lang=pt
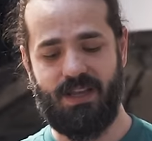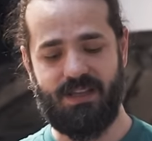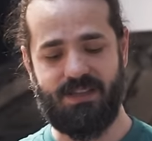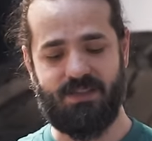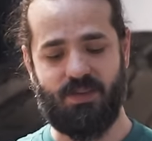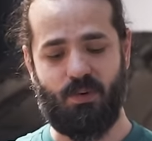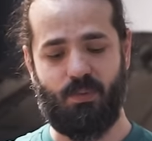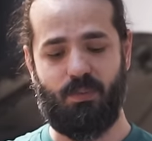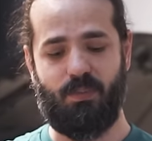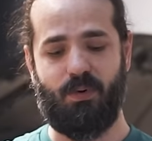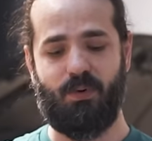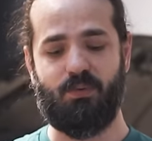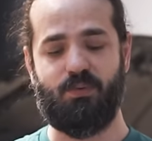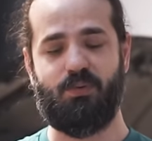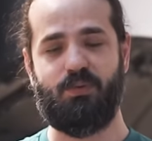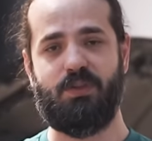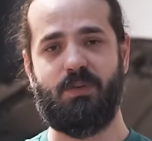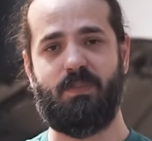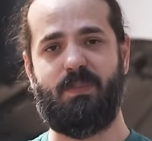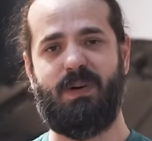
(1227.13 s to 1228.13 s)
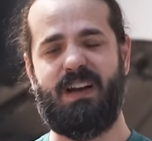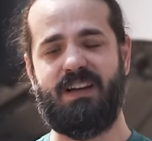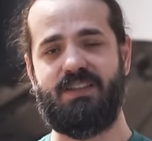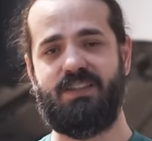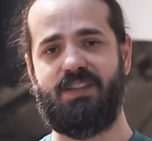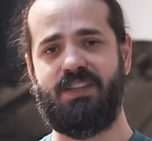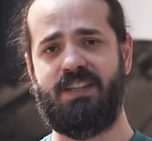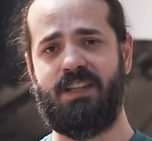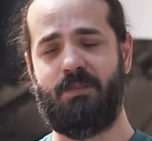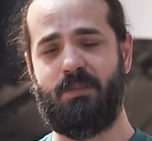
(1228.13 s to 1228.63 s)
Esse é o ponto de
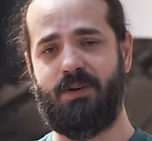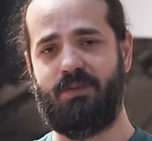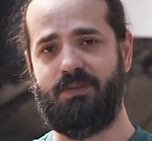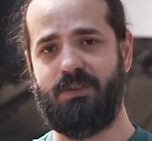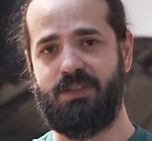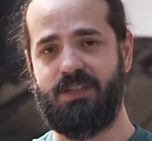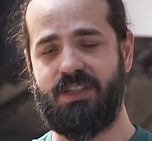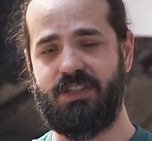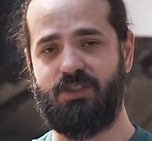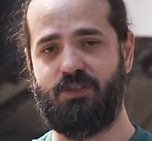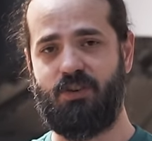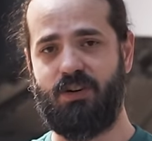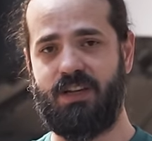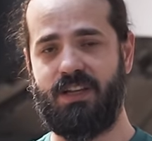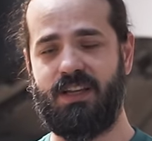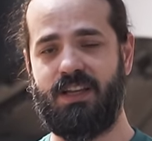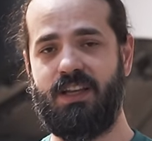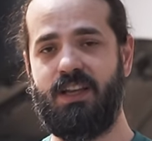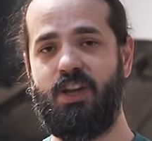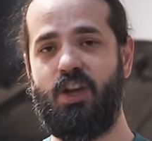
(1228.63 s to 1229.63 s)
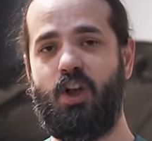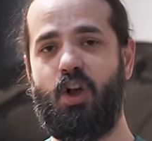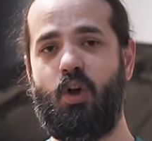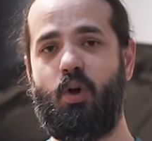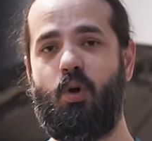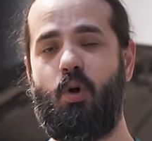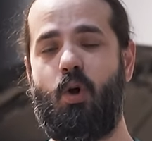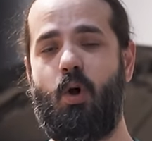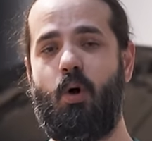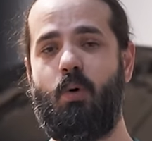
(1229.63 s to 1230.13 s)
partida para você escolher
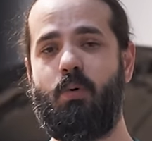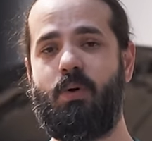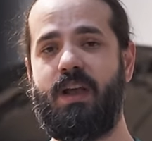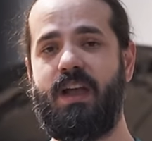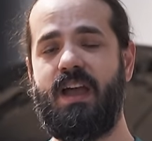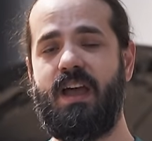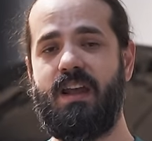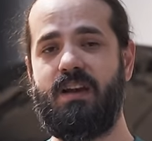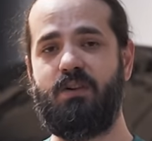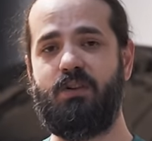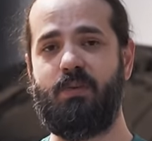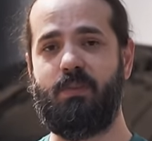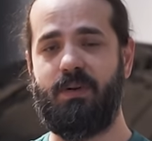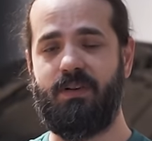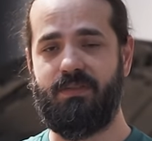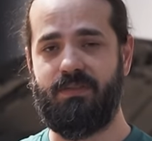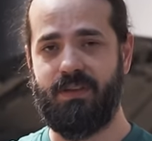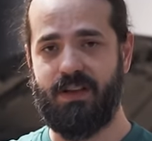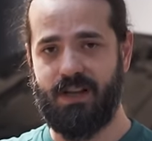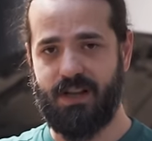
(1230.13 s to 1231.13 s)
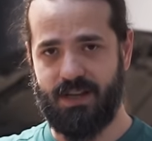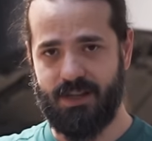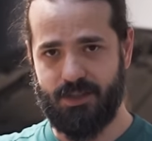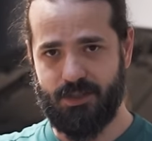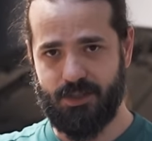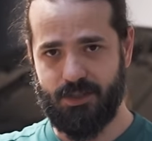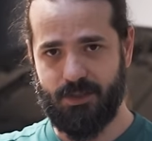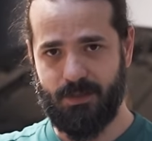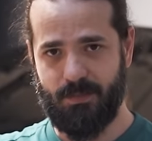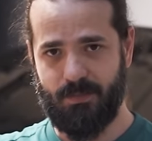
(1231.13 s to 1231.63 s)
qualquer
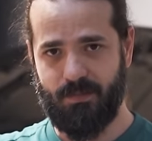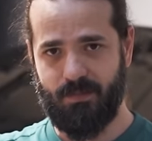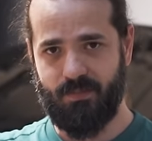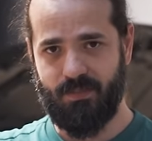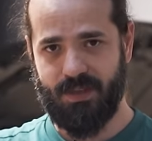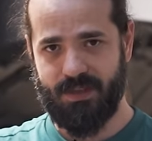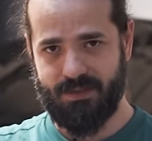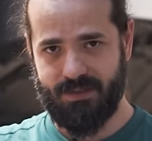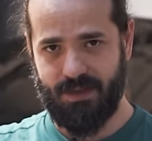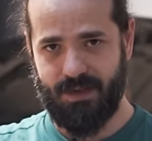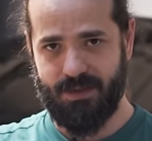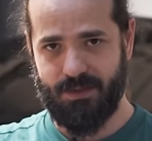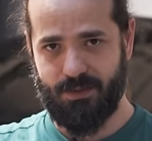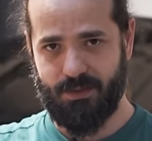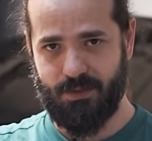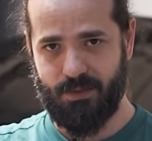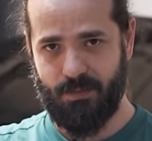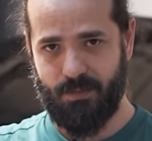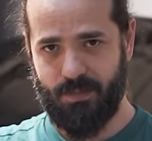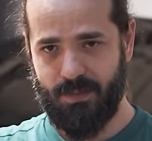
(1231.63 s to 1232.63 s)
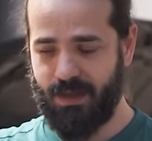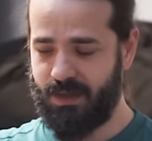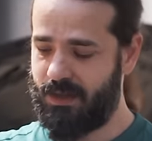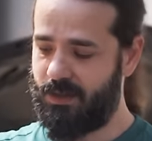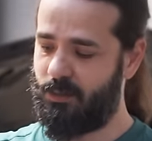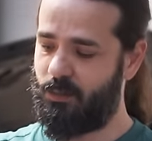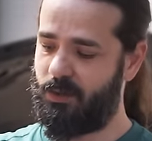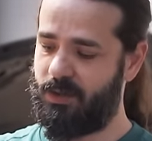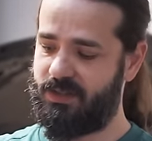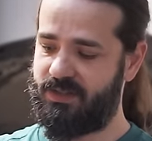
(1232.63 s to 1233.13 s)
lubrificante, certo?
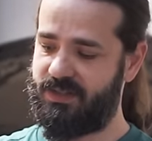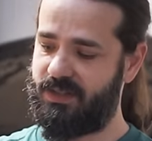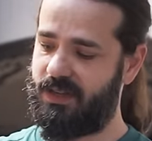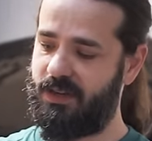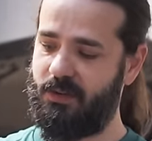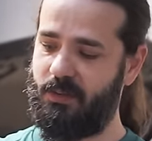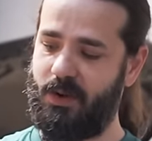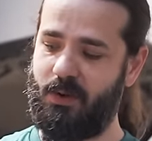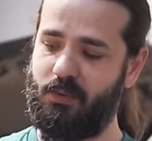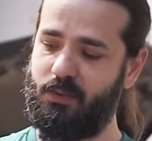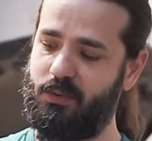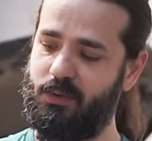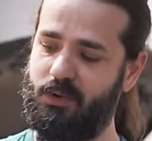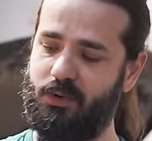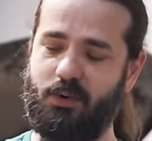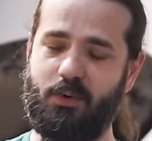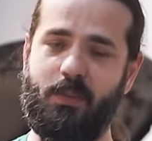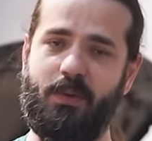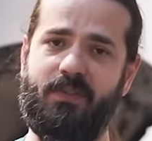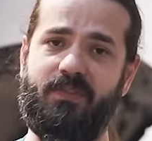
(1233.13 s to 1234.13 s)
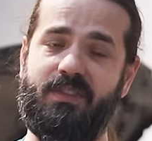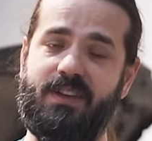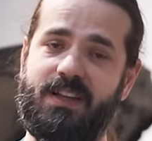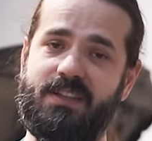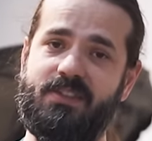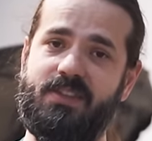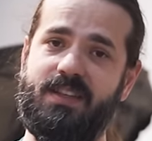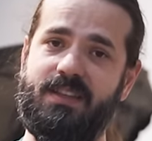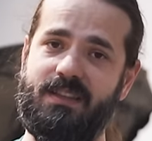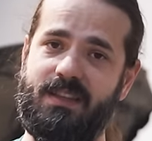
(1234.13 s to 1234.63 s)
O 800 não é o único
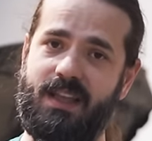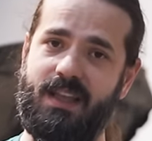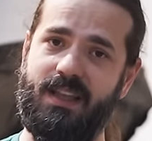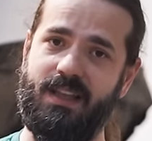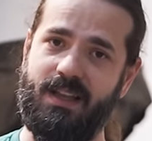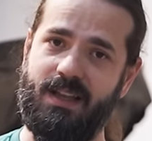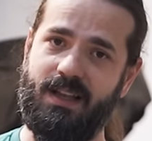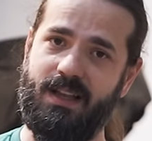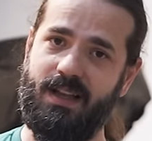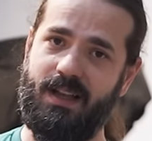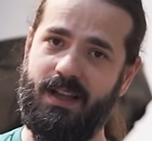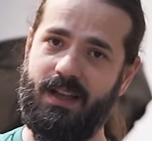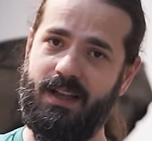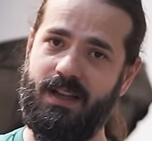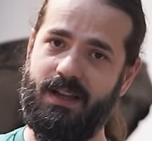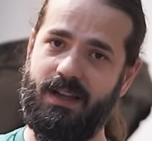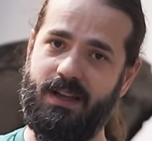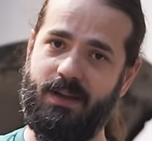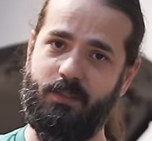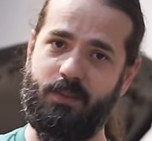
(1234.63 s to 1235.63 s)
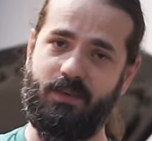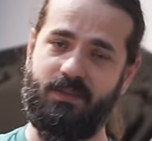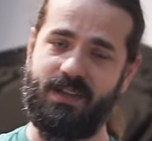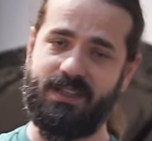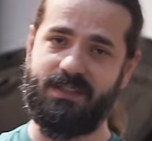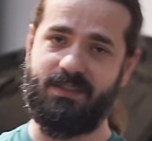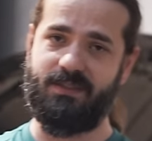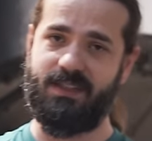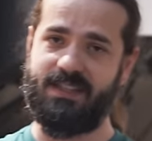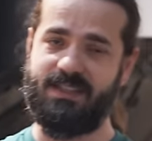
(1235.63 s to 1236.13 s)
lubrificante que tem a
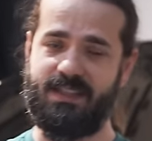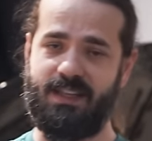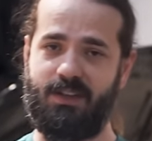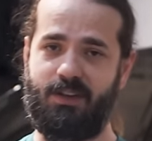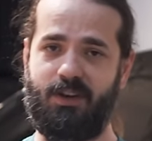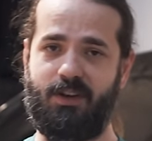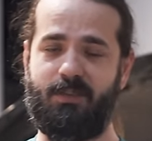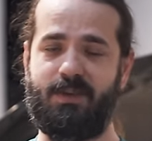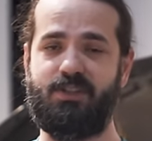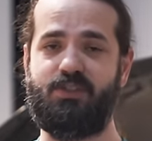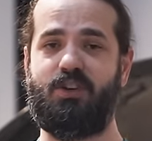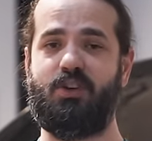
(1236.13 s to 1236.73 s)
aprovação dessa norma.